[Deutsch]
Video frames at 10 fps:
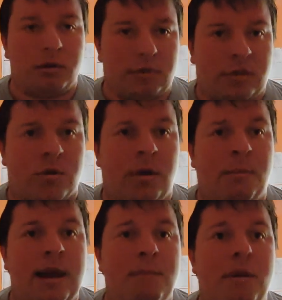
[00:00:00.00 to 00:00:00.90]
sogar
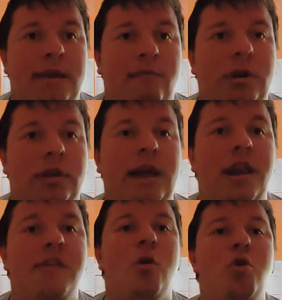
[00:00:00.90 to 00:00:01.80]
meine private
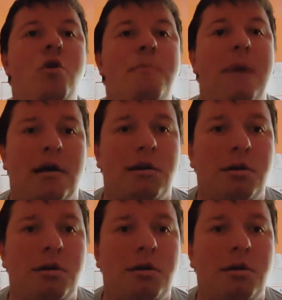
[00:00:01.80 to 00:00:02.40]
Telefonnummer